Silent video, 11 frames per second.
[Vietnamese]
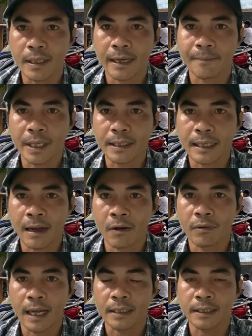là bắt đầu
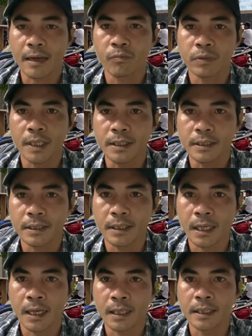là anh công kích
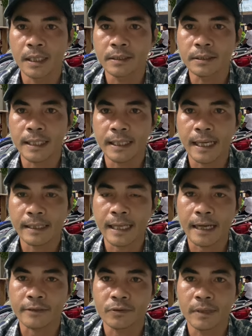à, đến cái căn
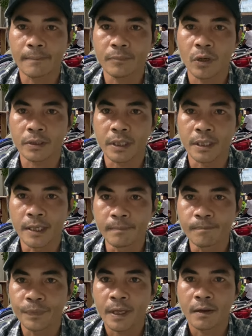nhà số 5 đoàn thị điểm